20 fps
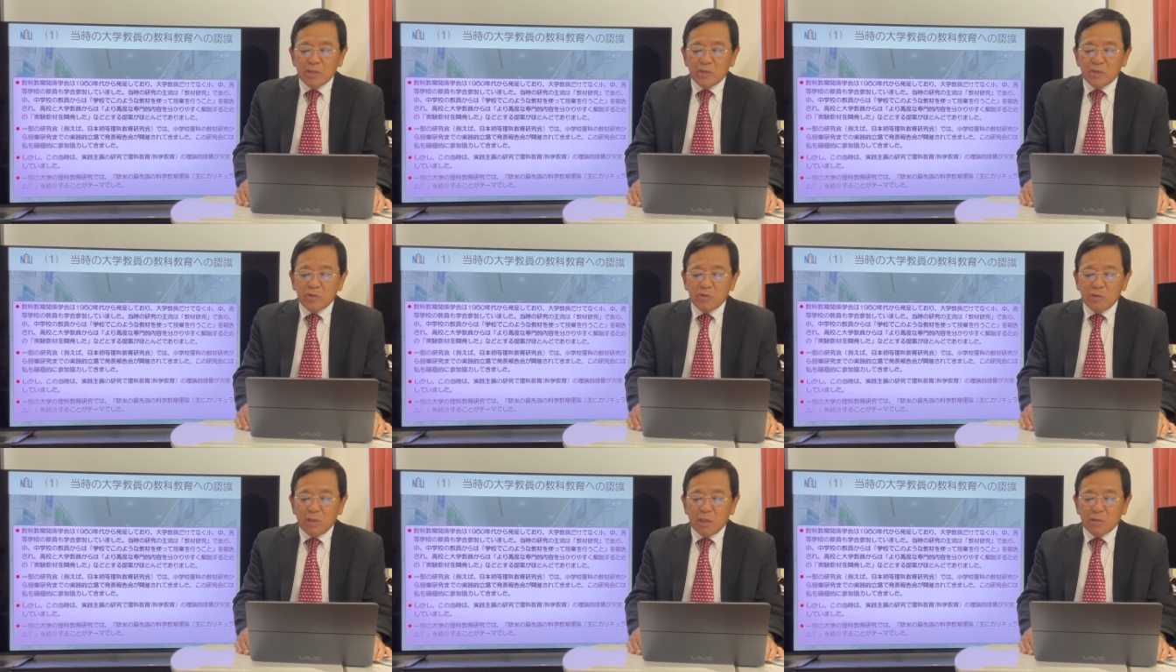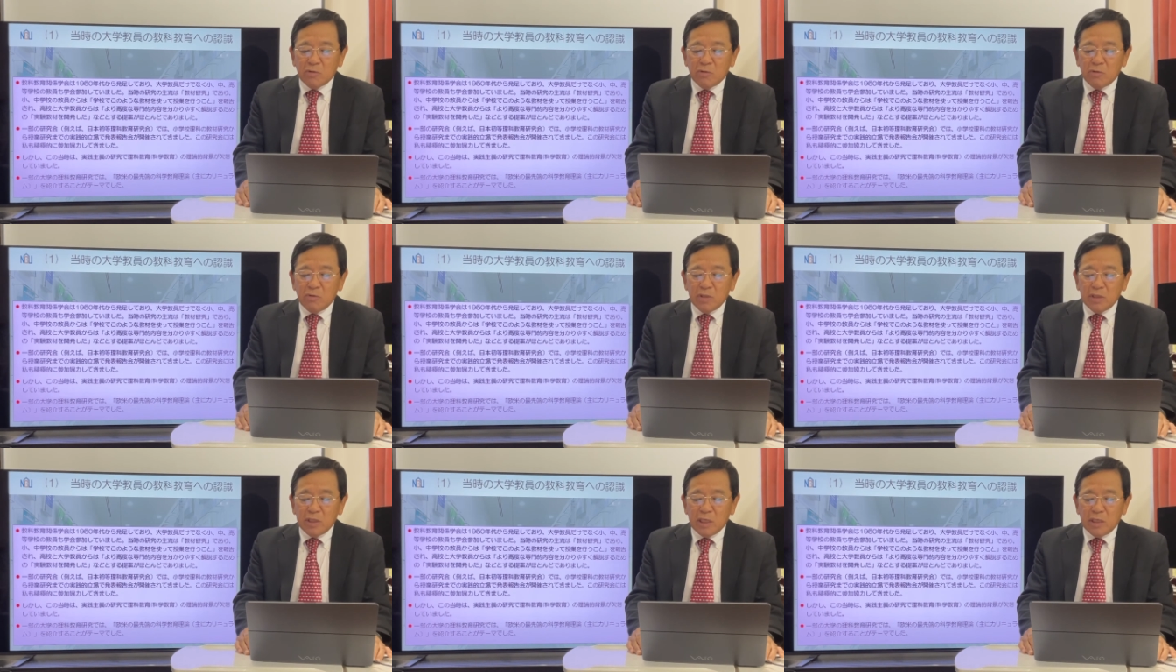小学
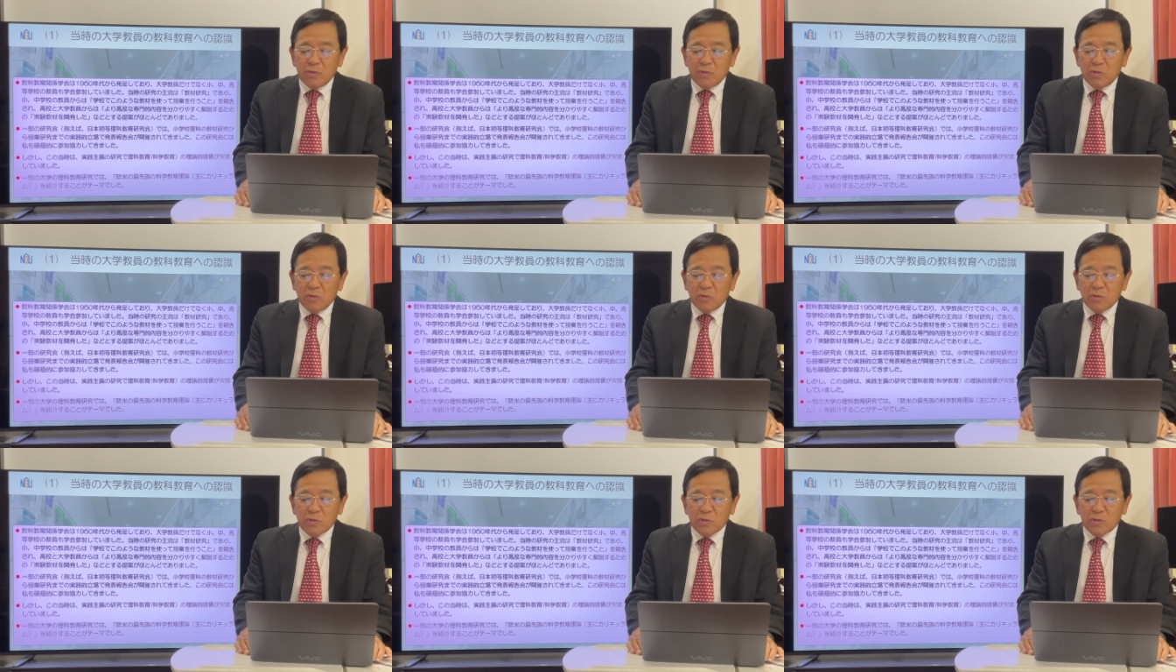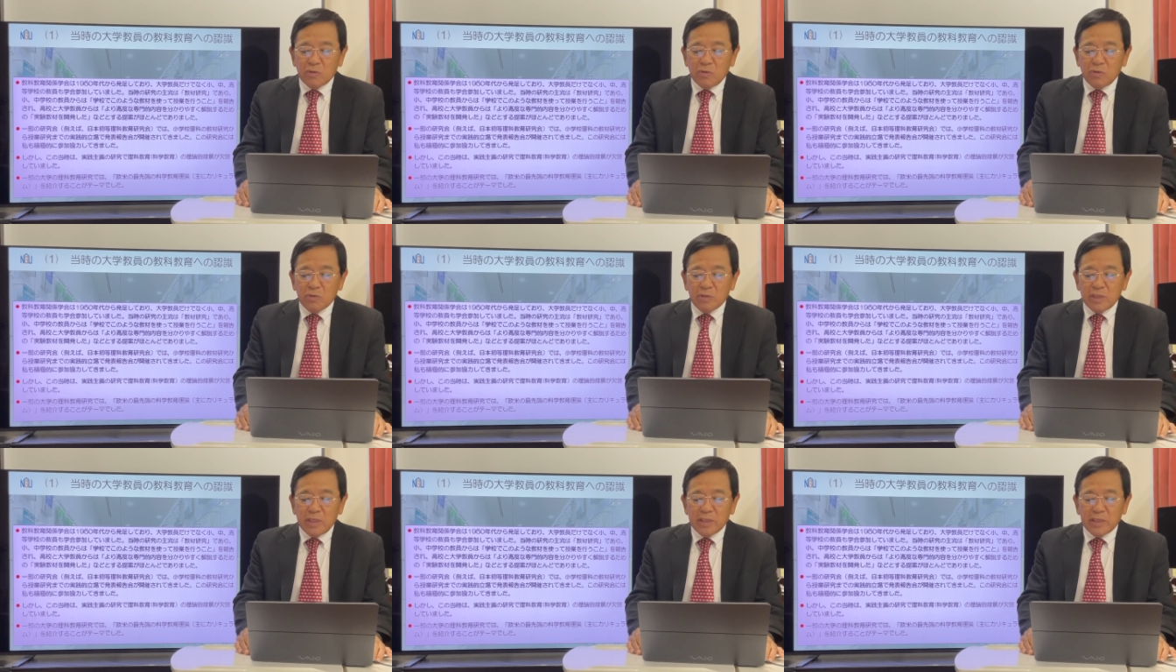校理科の
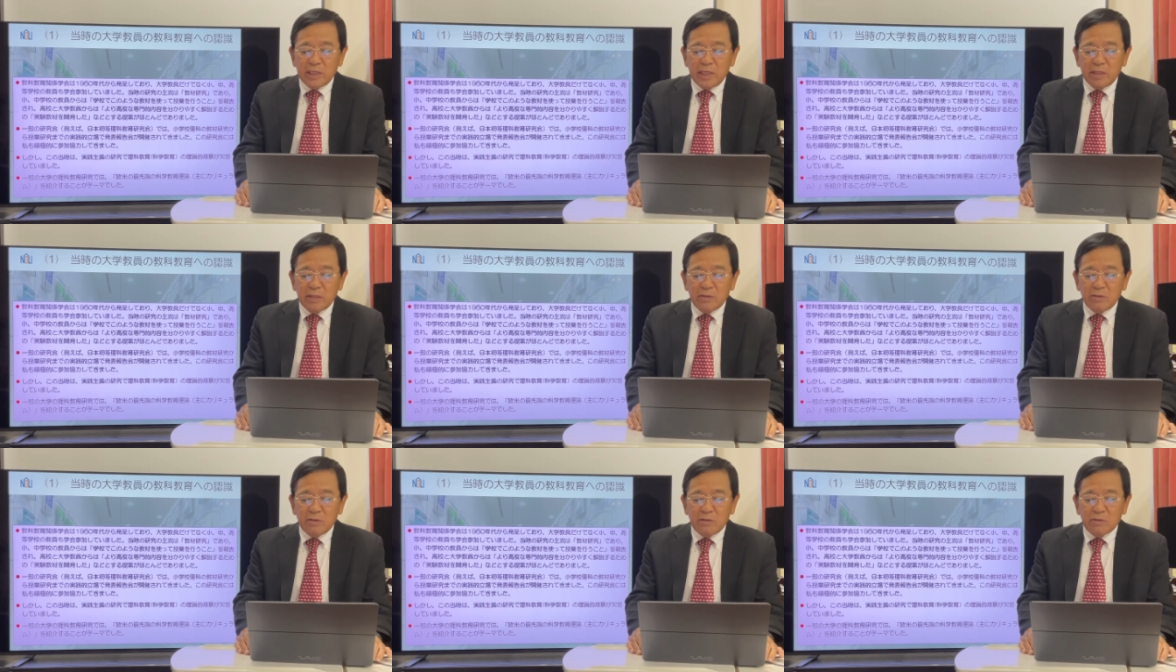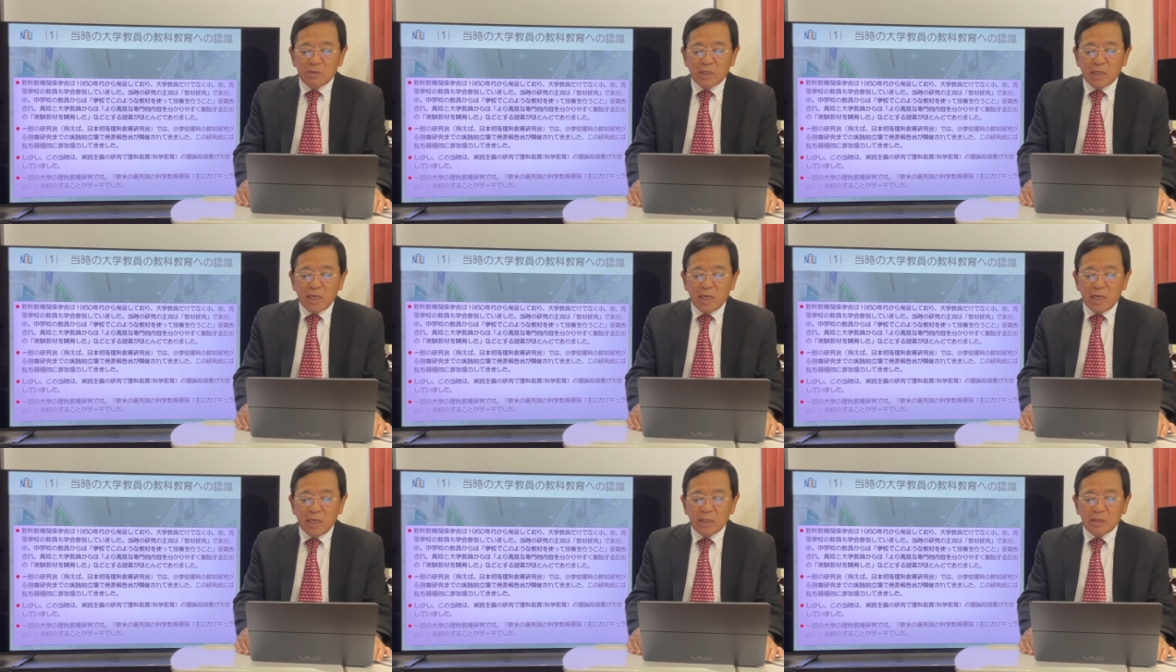教材研究か
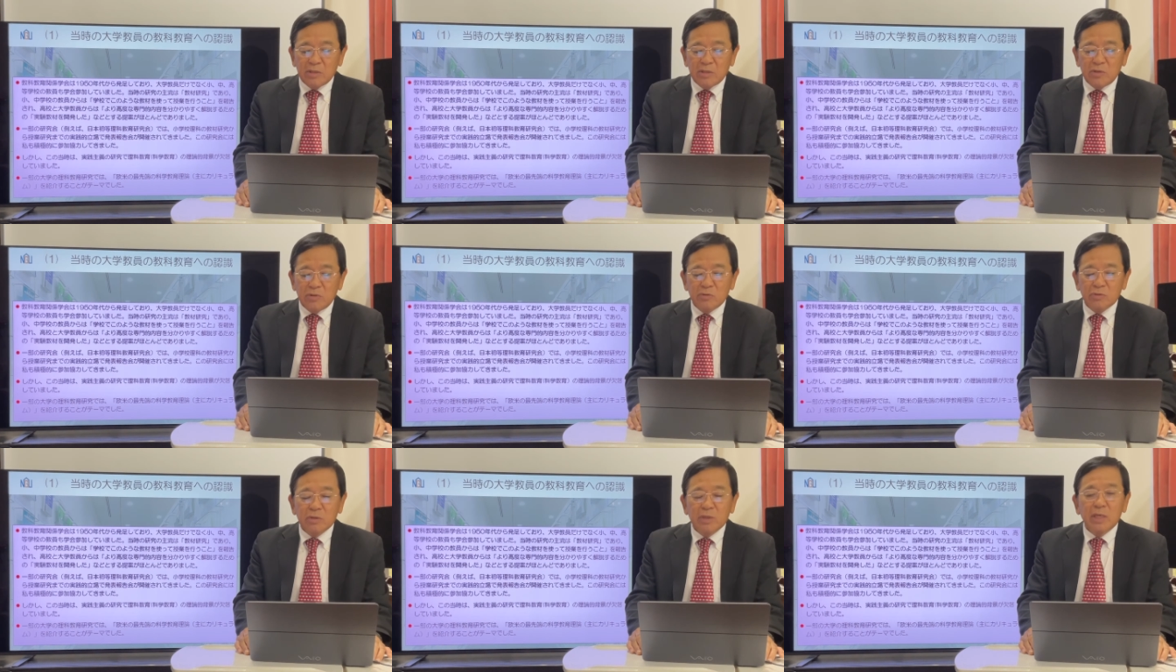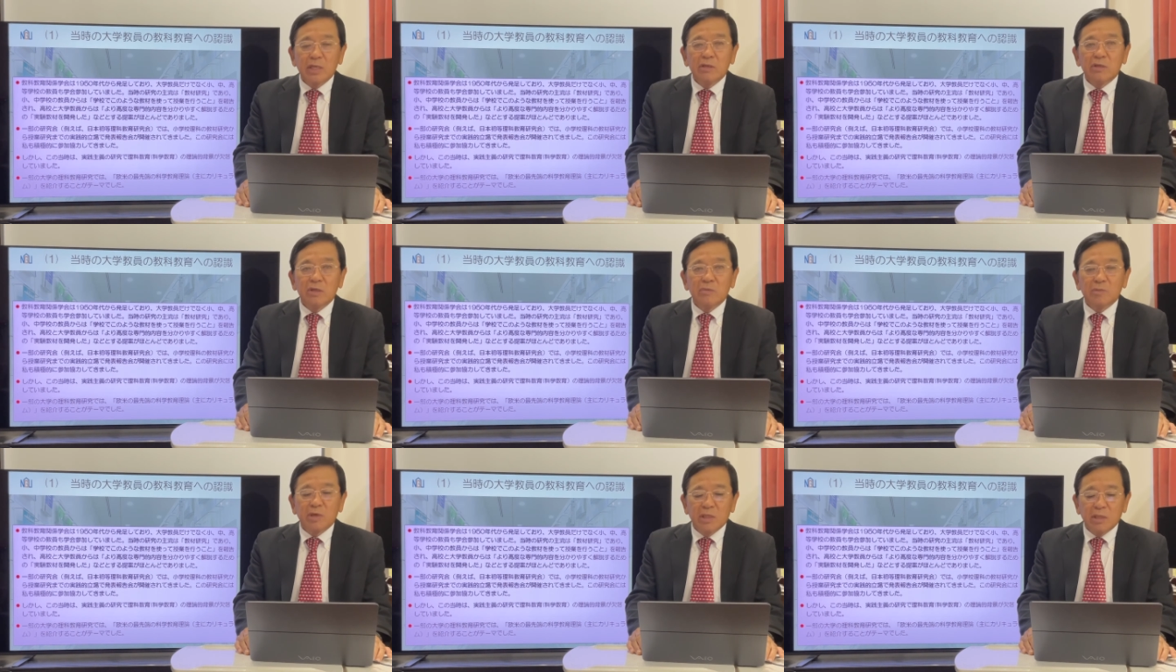ら授業研
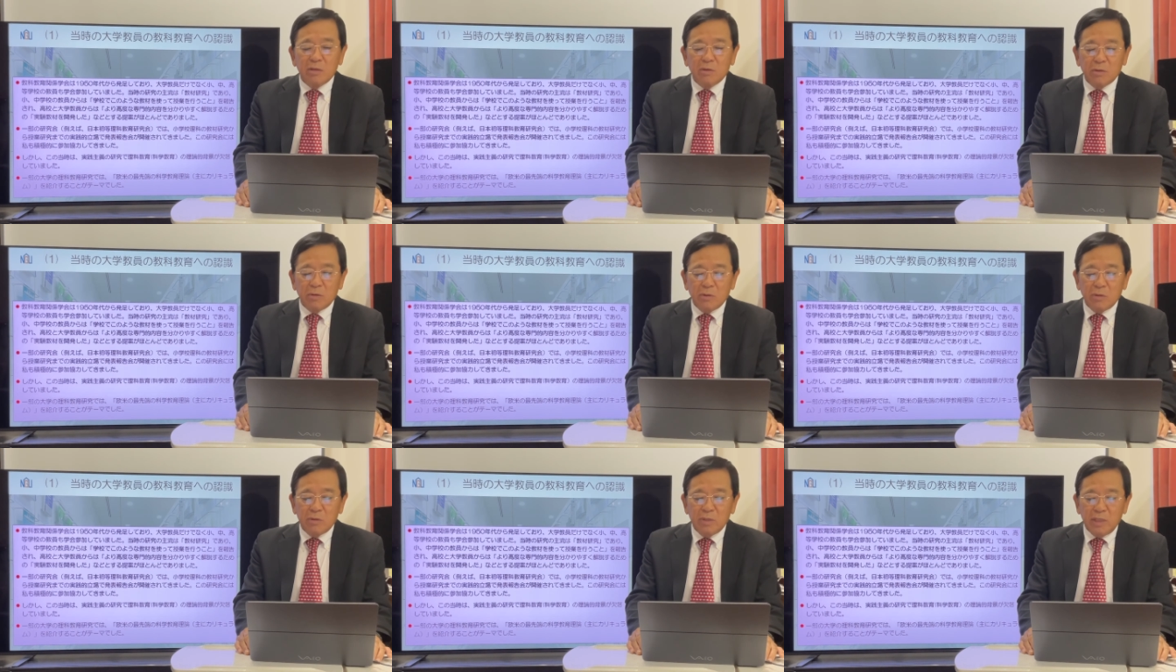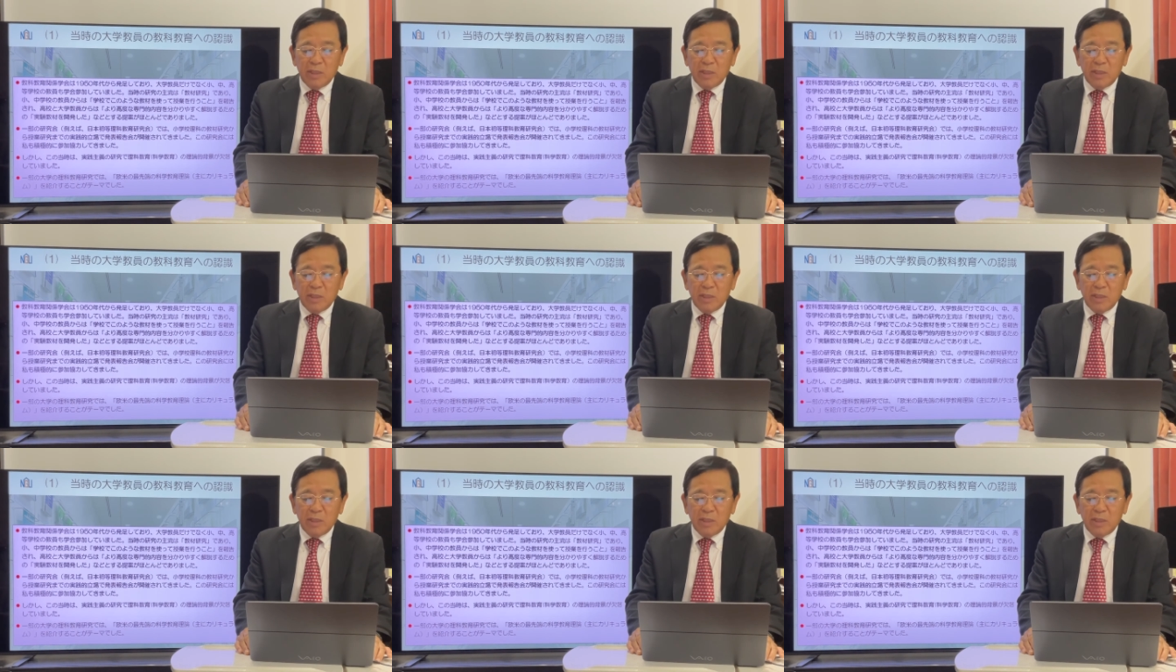究までの